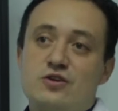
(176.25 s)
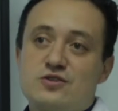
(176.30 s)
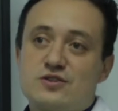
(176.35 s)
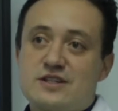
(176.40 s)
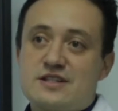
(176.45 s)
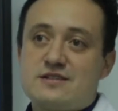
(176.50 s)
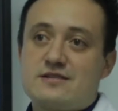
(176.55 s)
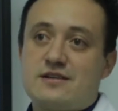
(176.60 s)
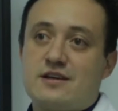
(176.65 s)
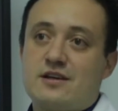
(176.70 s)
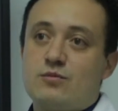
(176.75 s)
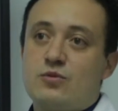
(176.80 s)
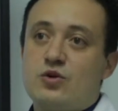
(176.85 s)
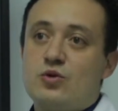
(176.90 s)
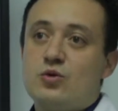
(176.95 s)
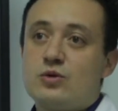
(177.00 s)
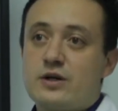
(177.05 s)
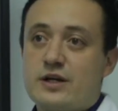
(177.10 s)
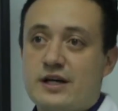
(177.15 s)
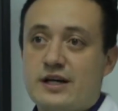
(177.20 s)
los que estén
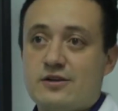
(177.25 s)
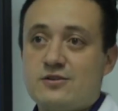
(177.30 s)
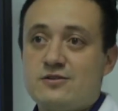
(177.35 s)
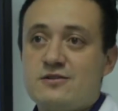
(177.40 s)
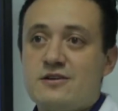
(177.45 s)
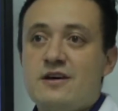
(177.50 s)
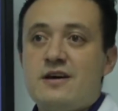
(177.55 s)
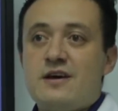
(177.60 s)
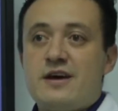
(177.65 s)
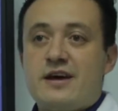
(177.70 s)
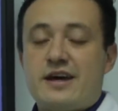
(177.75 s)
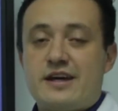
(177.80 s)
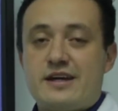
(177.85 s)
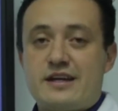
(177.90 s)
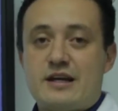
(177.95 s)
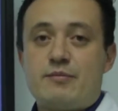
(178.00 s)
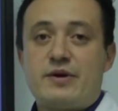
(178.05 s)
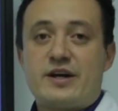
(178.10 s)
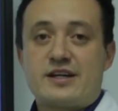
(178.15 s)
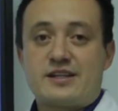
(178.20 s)
involucrados en
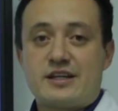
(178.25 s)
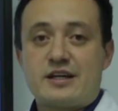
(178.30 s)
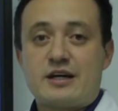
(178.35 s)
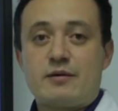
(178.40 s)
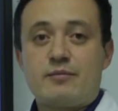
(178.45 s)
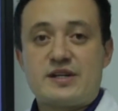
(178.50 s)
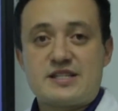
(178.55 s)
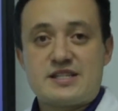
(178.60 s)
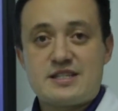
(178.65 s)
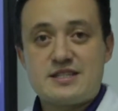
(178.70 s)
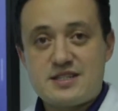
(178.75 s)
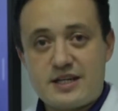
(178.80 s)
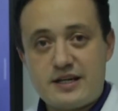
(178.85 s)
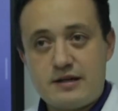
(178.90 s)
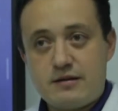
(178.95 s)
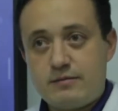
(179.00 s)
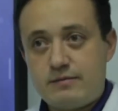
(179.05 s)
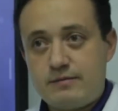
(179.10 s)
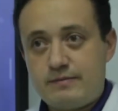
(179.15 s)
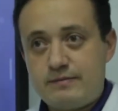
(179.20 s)
la práctica presencial.